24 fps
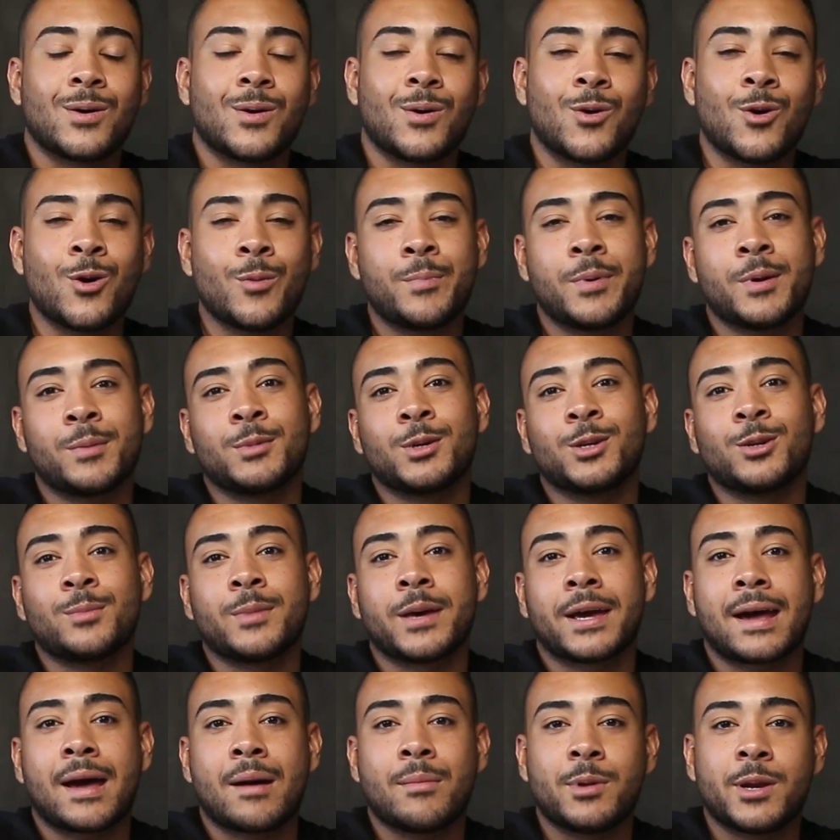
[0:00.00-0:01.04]
Opa, meu nome
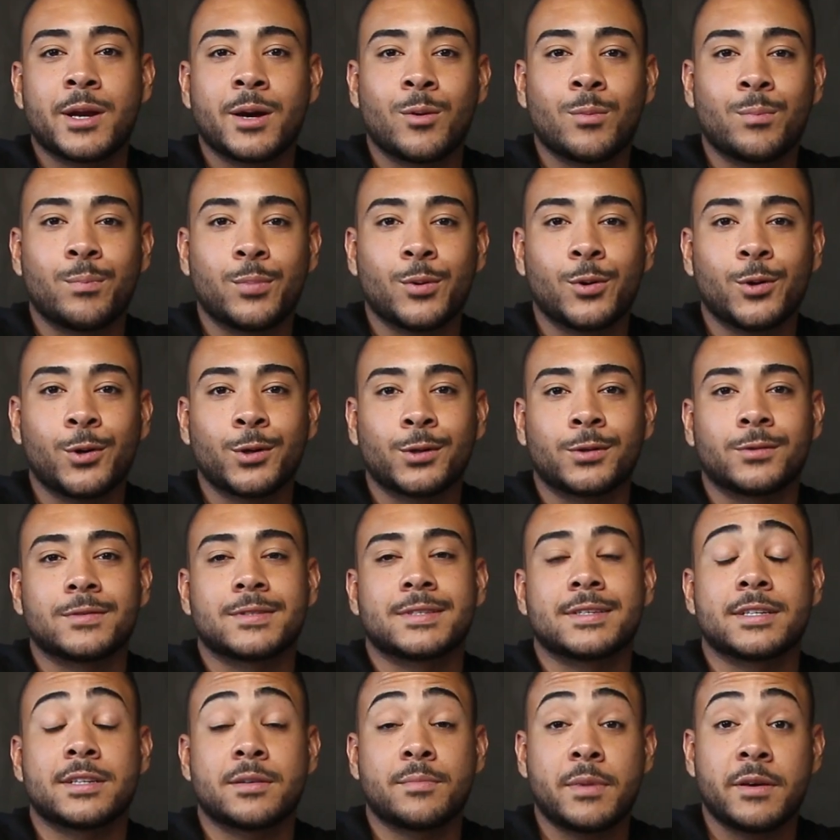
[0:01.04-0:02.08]
é Gabriel Porto,
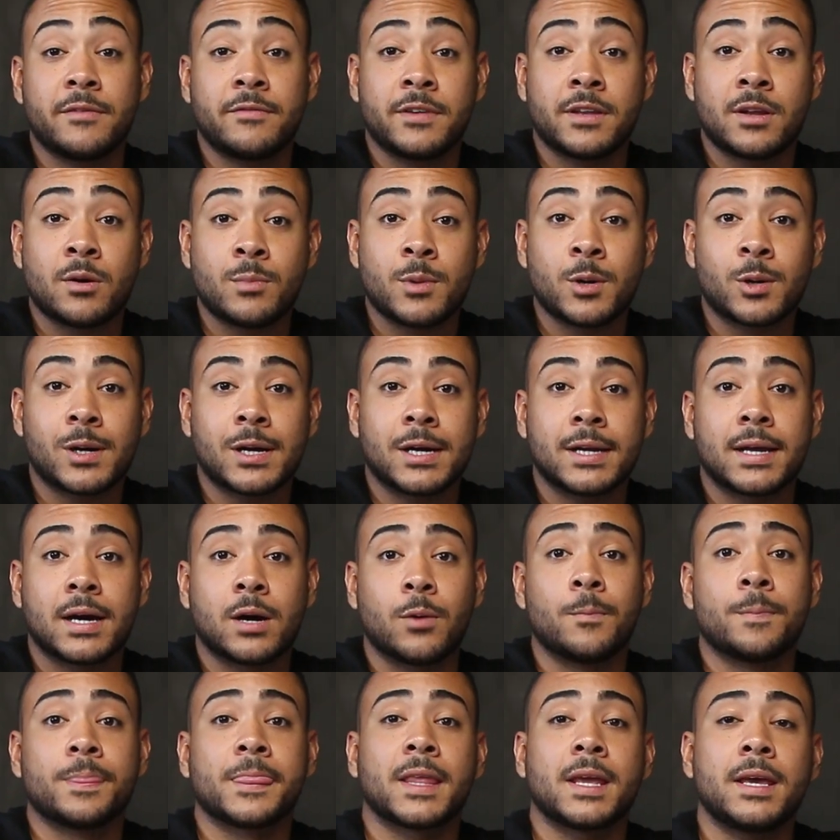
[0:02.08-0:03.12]
seja bem-vindo ao meu
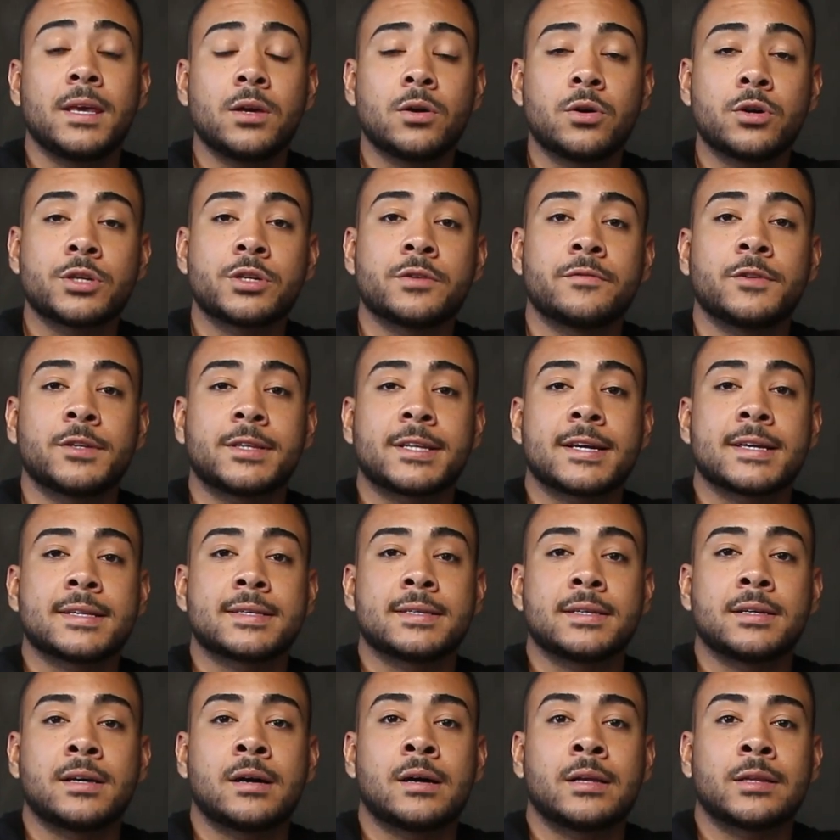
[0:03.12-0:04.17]
canal. E hoje eu vou
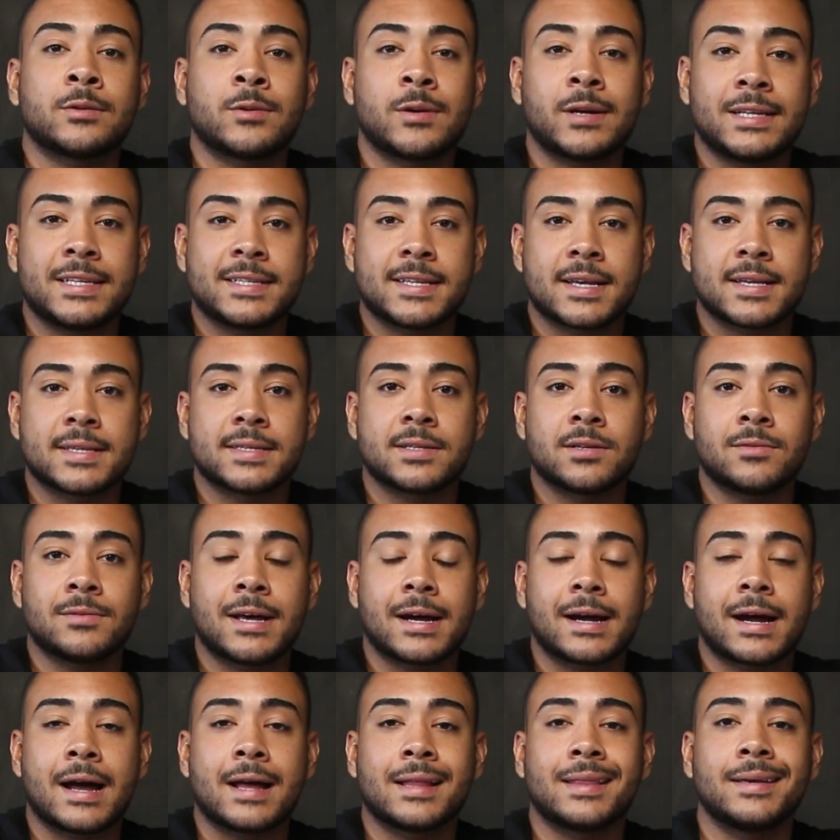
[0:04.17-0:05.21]
trazer a atualização
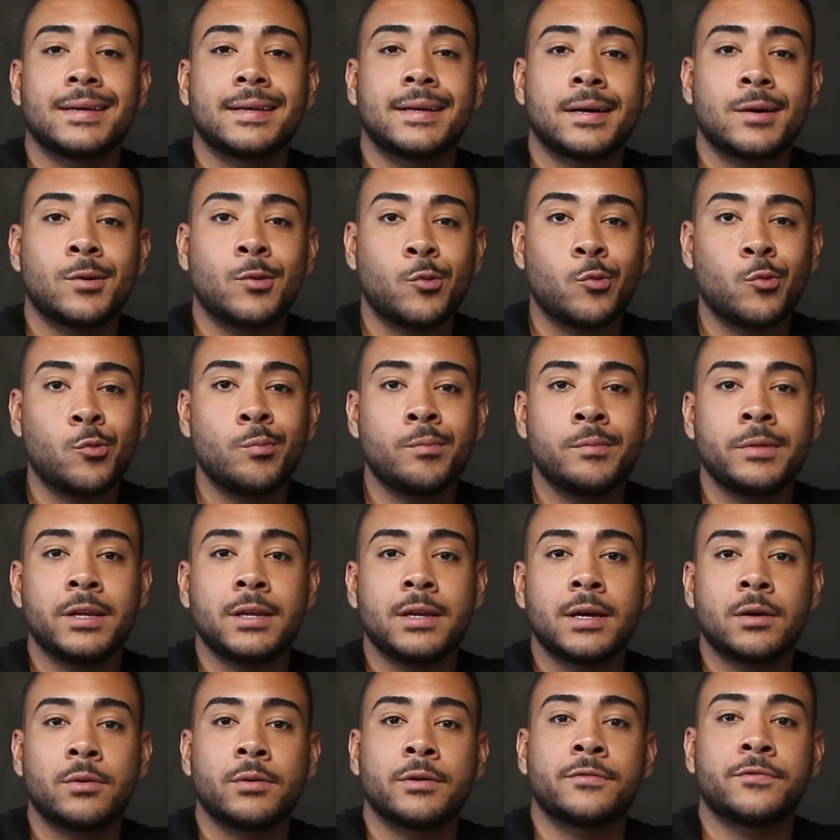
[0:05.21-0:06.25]
da carteira 1
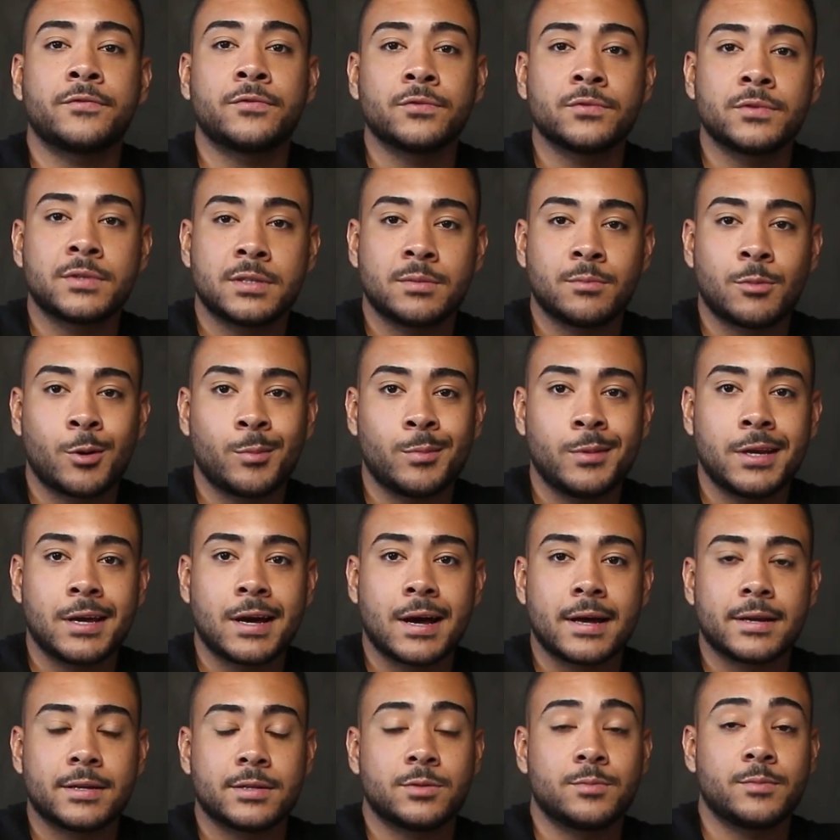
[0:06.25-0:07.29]
milhão em fundos
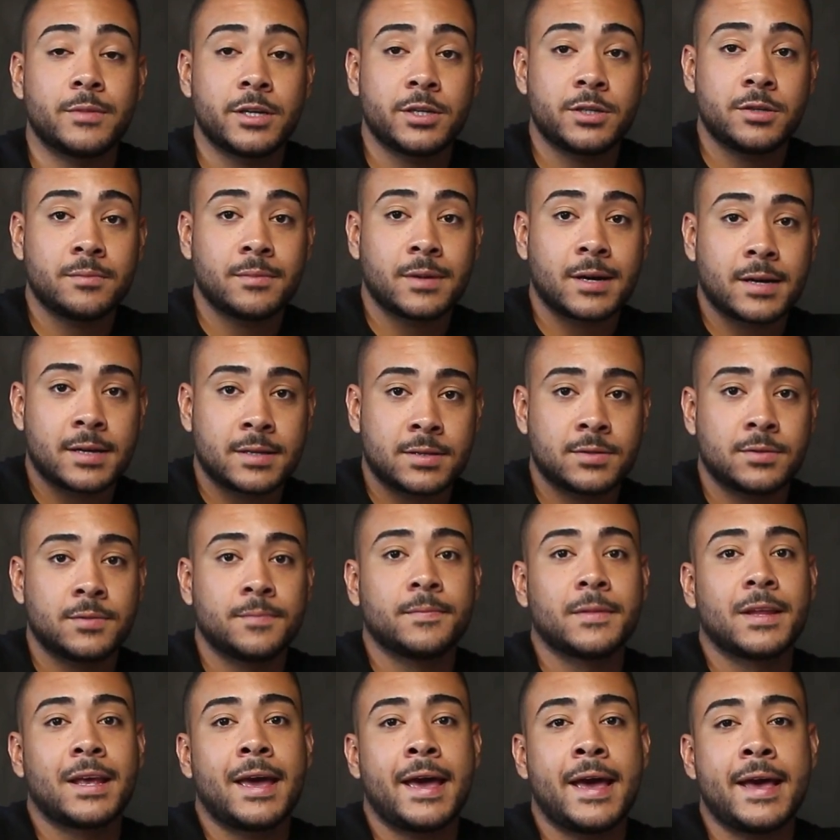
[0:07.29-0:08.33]
imobiliários, mês de março.
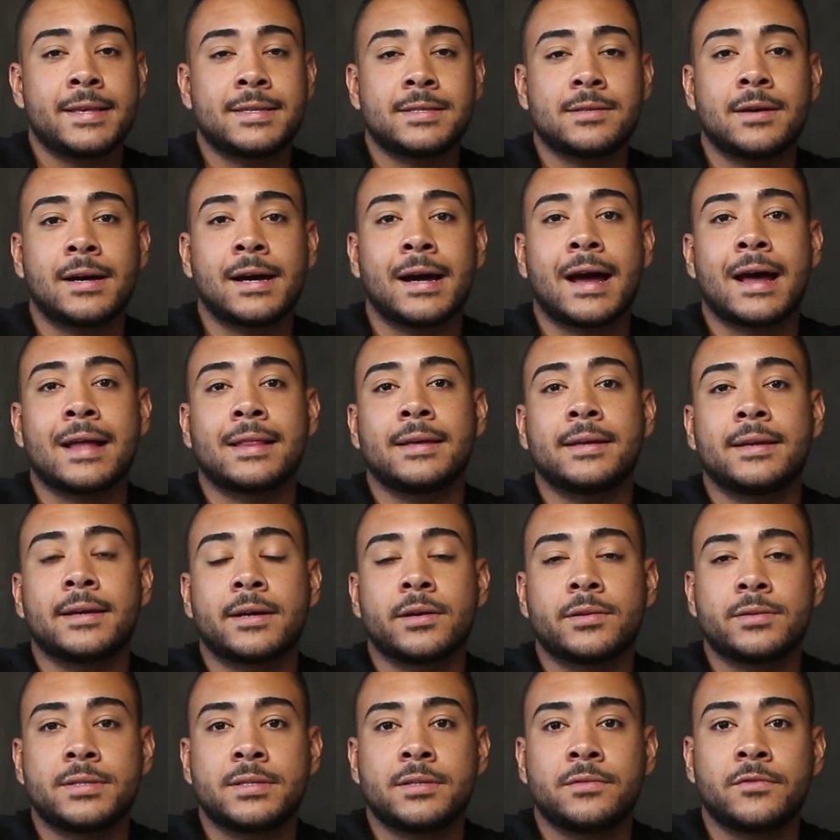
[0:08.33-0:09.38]
Essa é uma carteira que
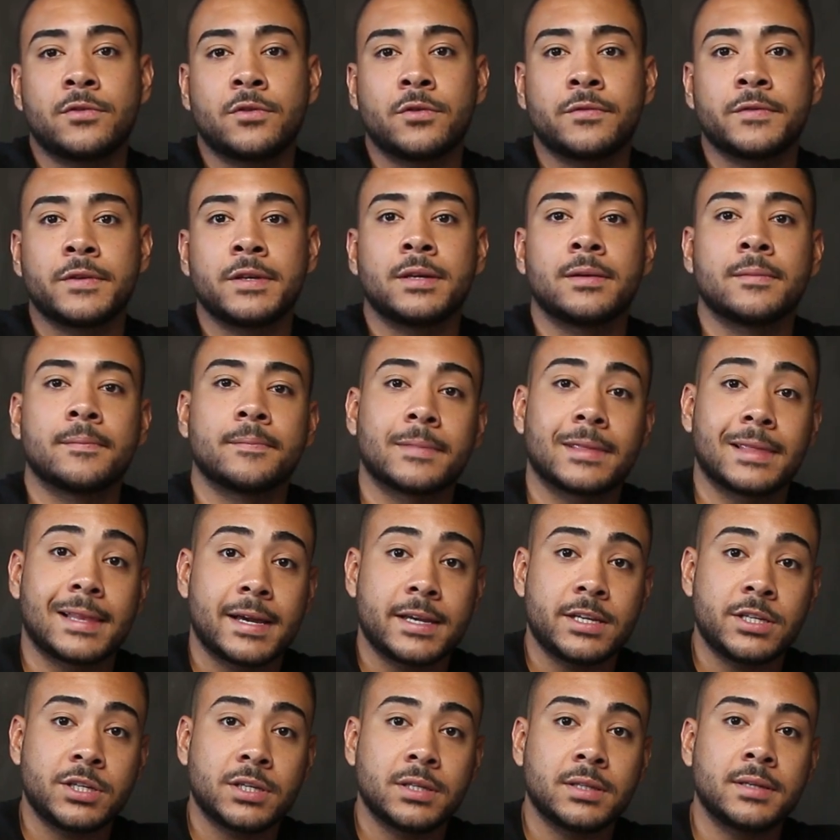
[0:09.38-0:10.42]
eu desenvolvi lá
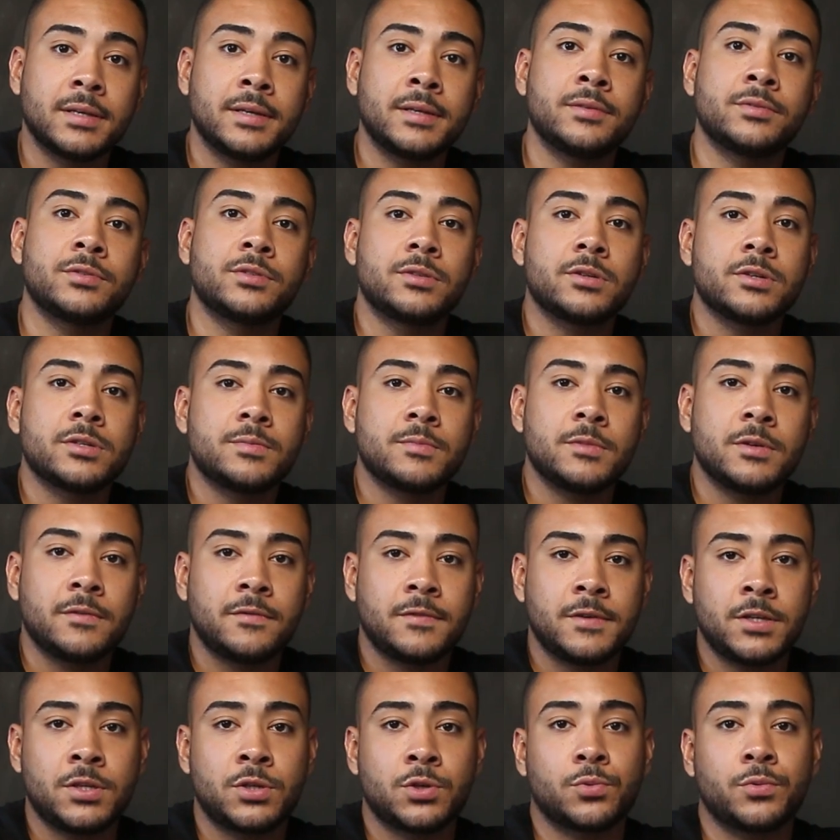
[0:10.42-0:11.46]
em janeiro de
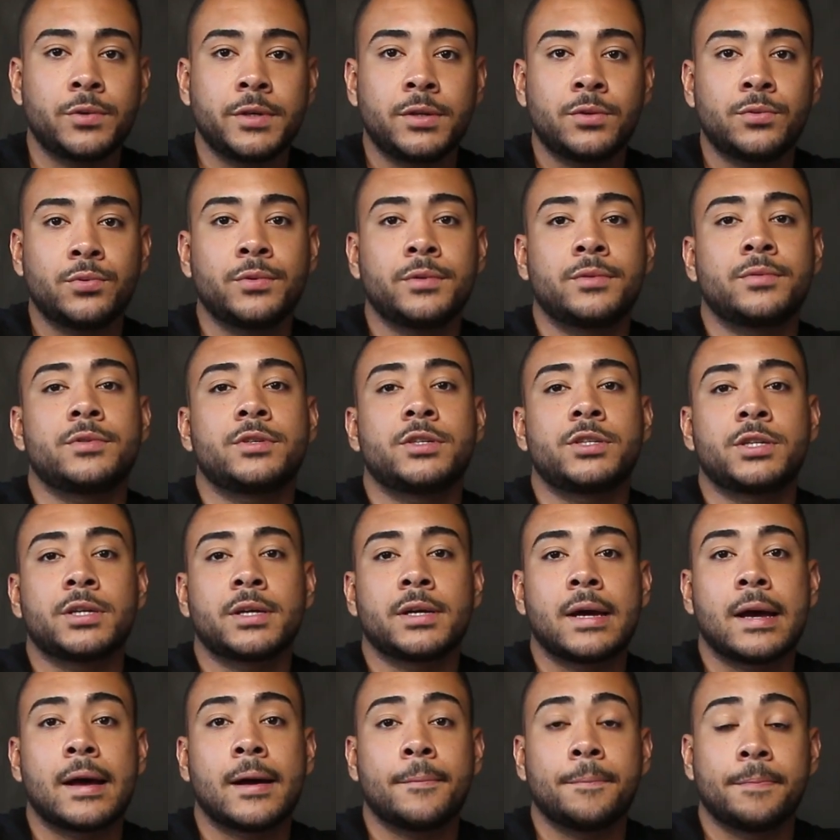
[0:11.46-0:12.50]
2020 com o intuito de
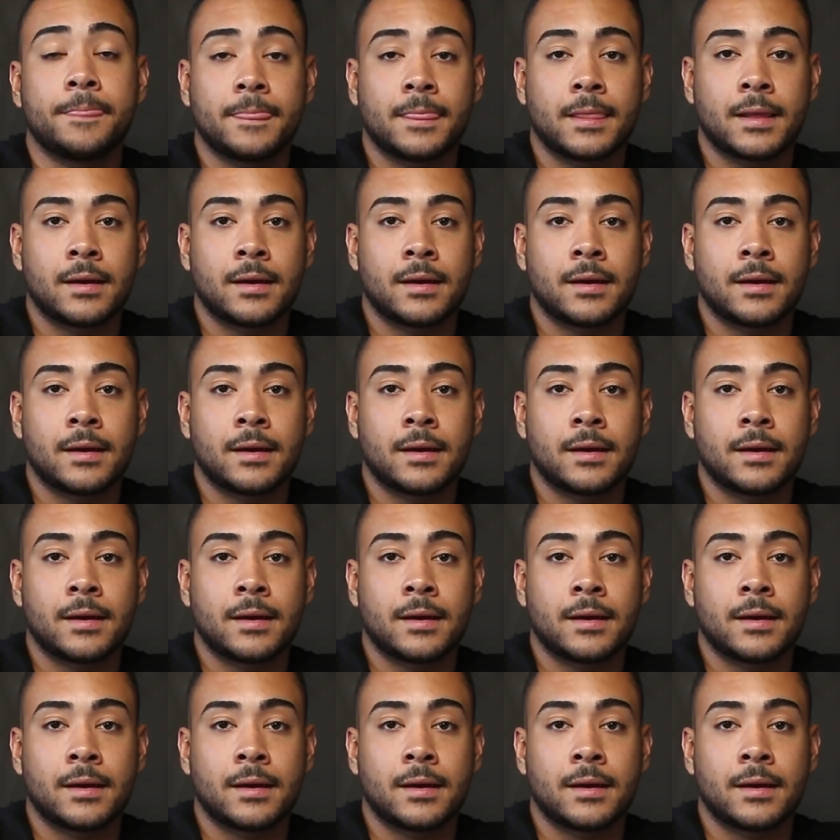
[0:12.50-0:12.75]
chegar